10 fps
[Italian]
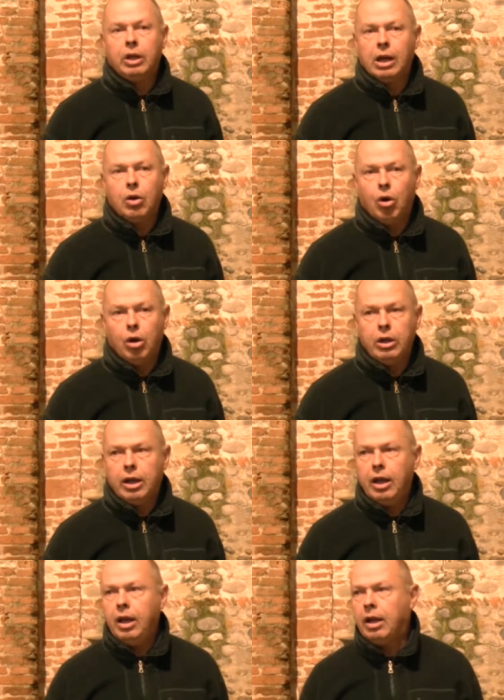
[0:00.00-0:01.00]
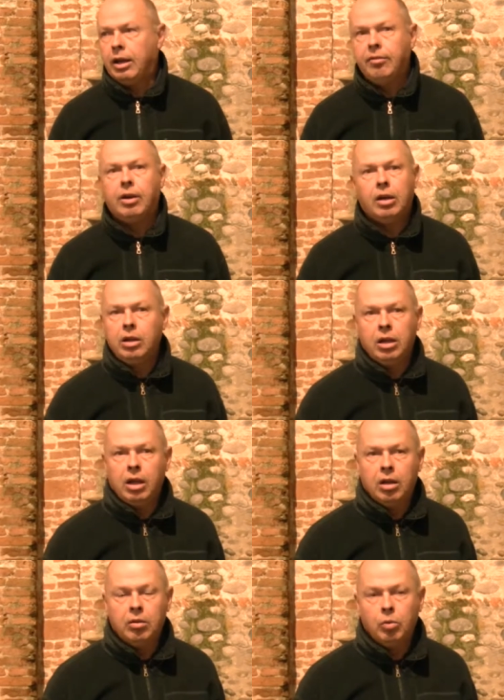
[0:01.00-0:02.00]
di raccogliere arriva
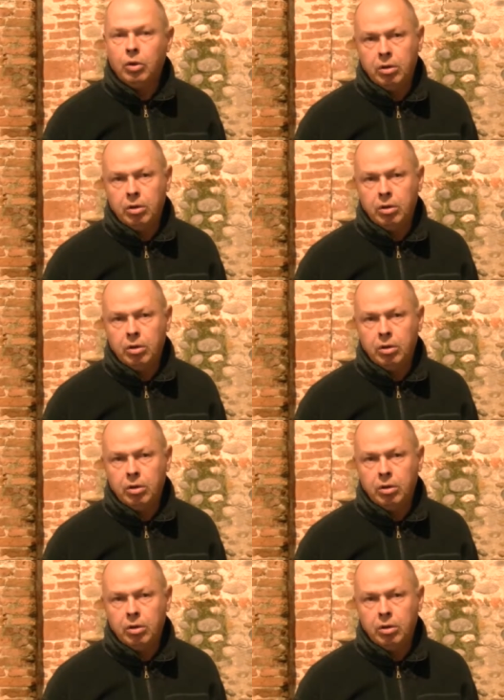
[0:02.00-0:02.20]
il,